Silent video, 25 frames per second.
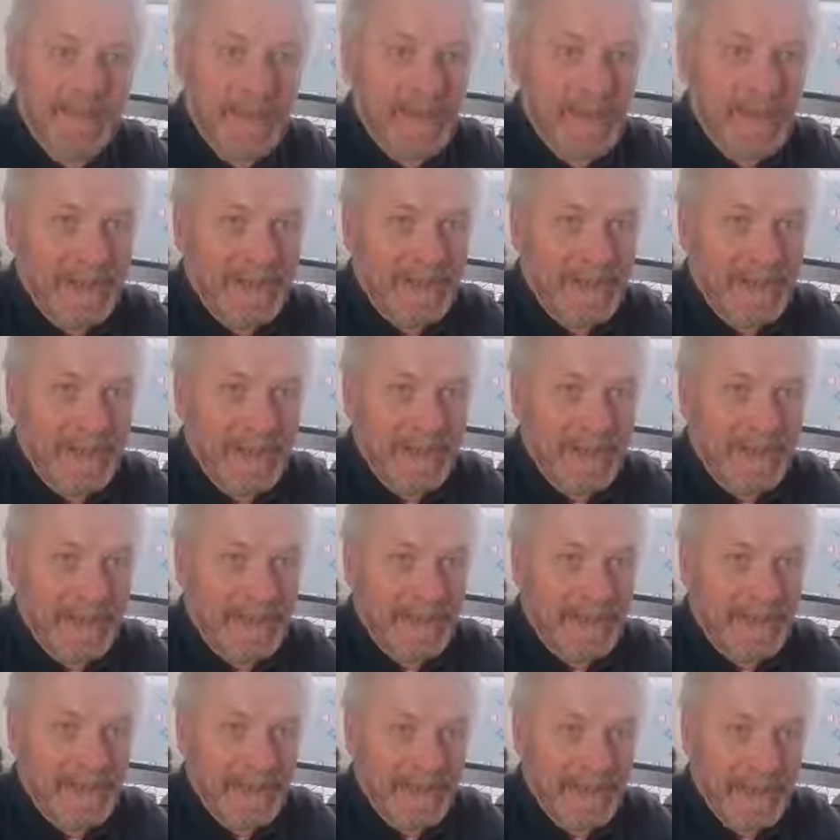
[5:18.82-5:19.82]
oder wie es
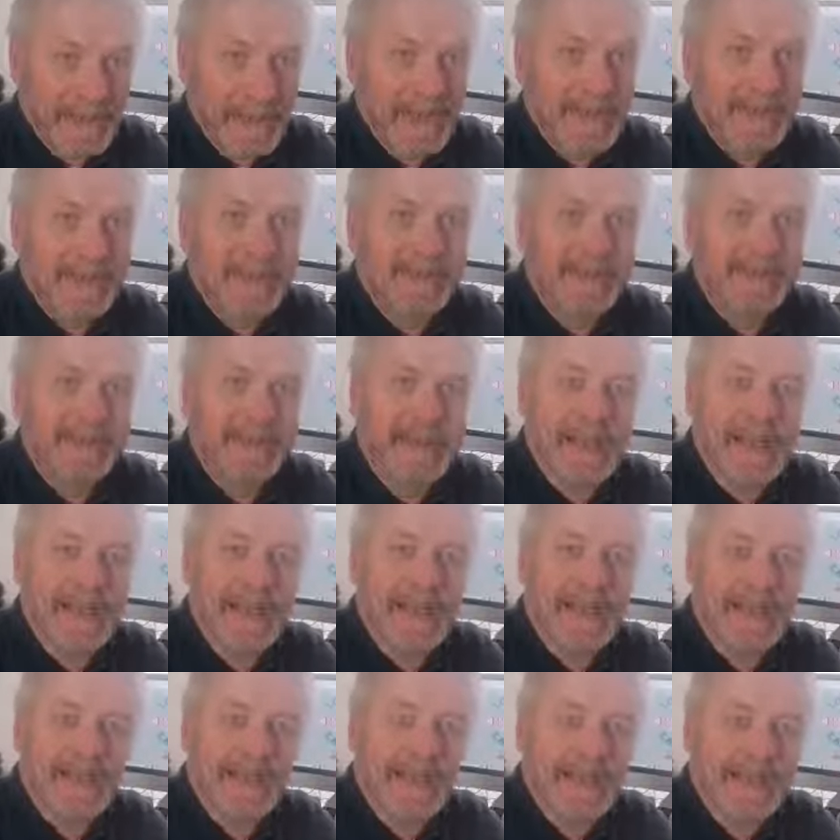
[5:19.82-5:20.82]
in Italien der Fall
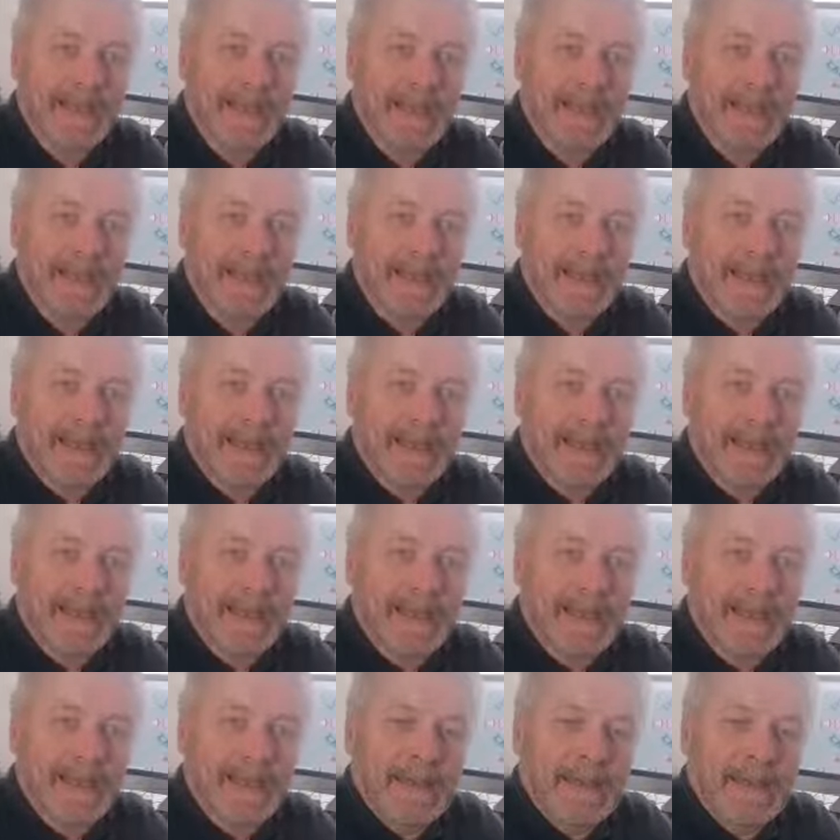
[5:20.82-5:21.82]
ist
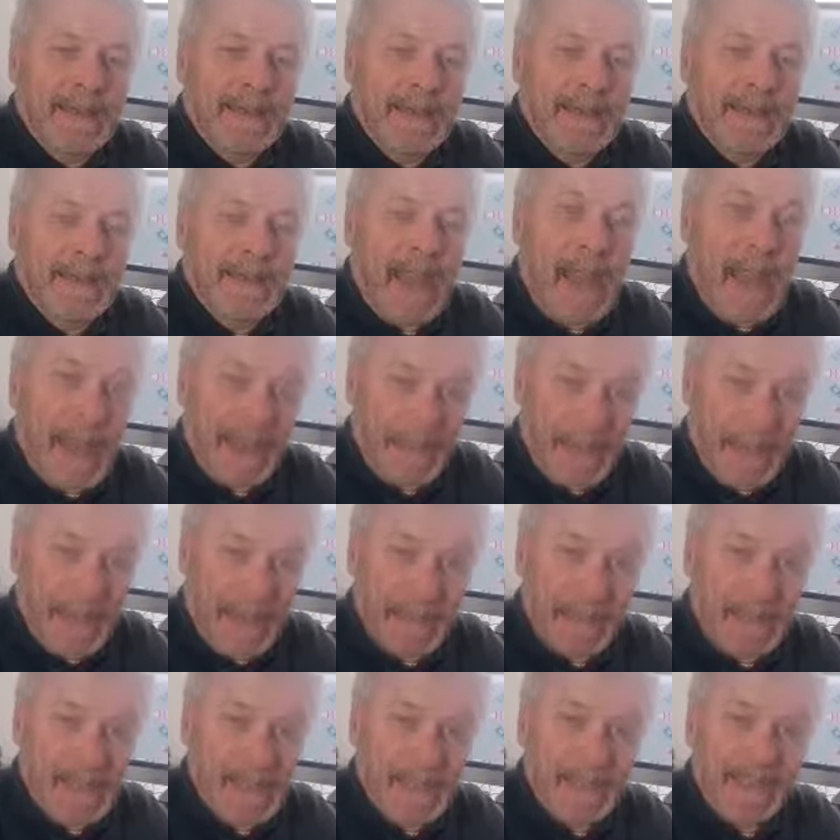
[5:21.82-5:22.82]
ein
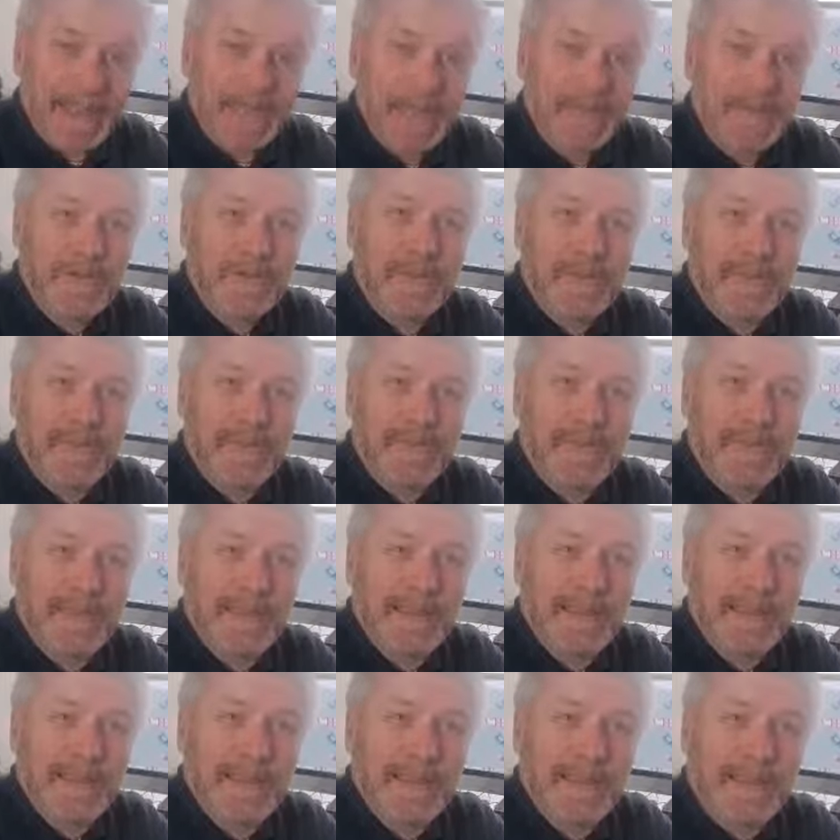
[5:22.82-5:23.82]
Beispiel dazu,
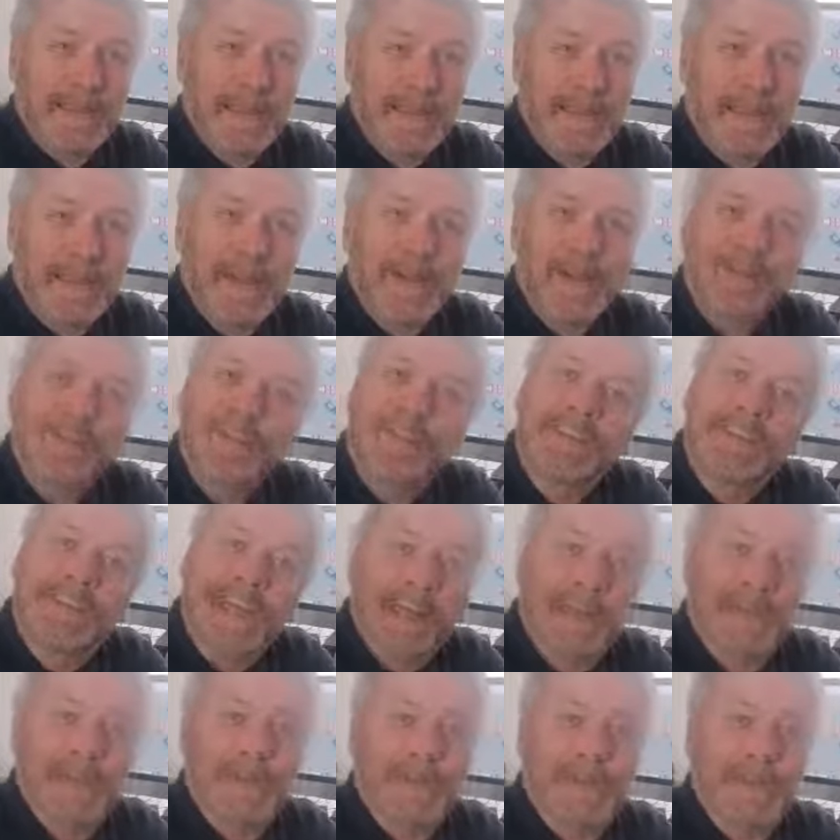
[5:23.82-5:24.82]
denn es hat ja auch
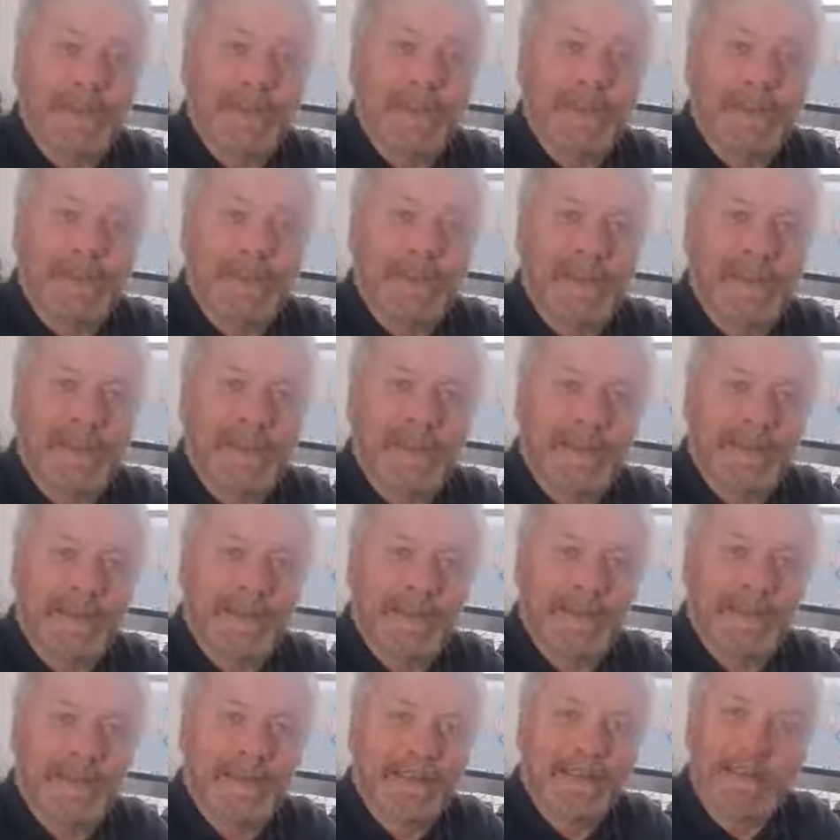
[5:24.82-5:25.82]
soziale Komponenten.
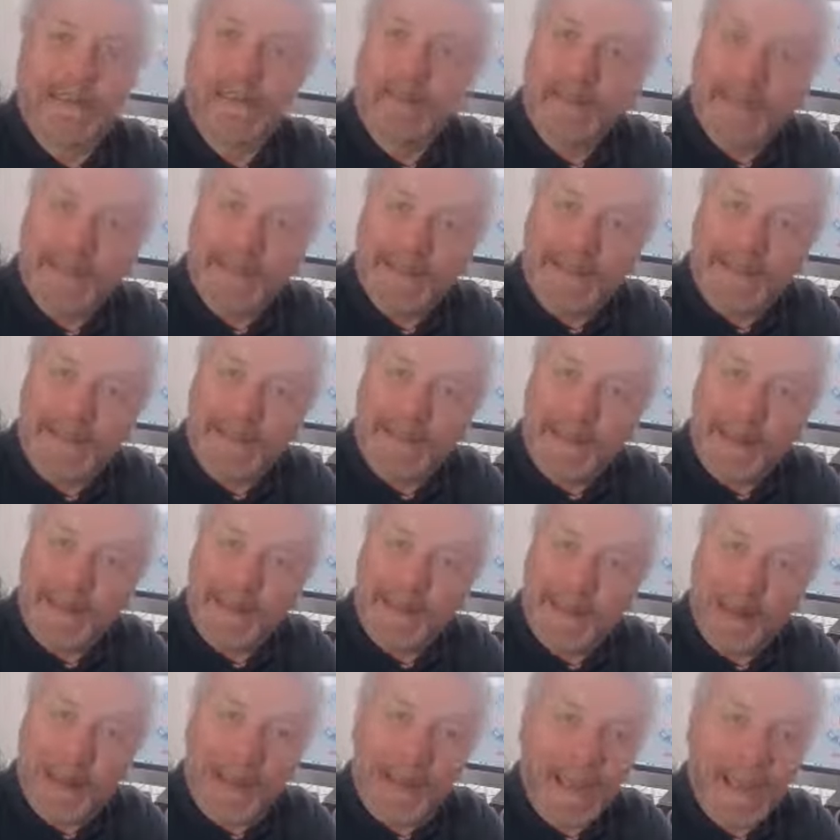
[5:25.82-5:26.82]
Und das ist jetzt
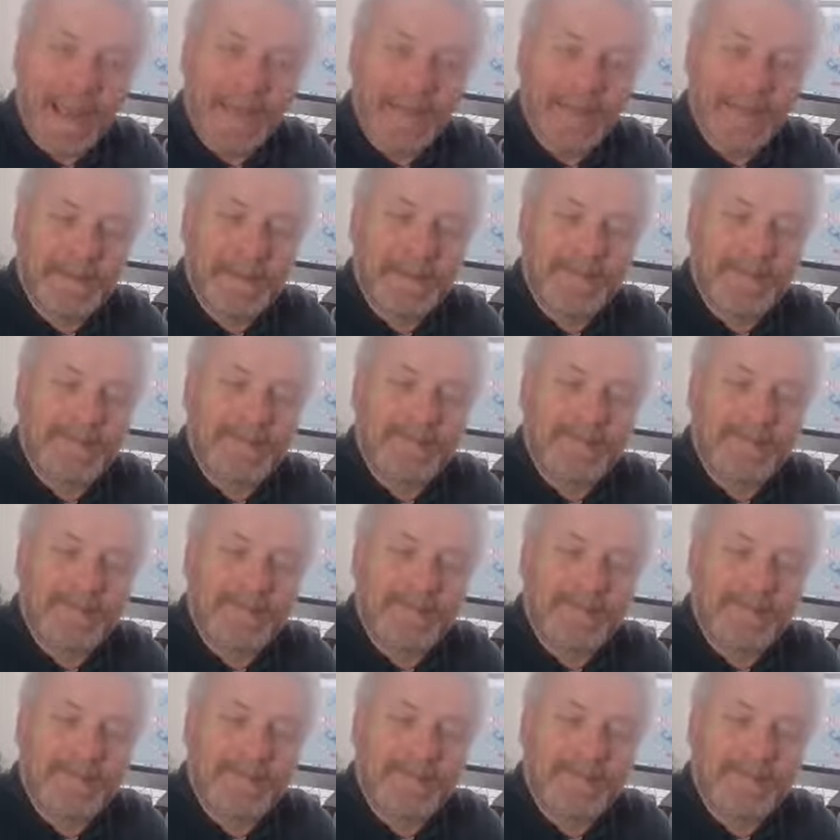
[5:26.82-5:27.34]
ein Bereich,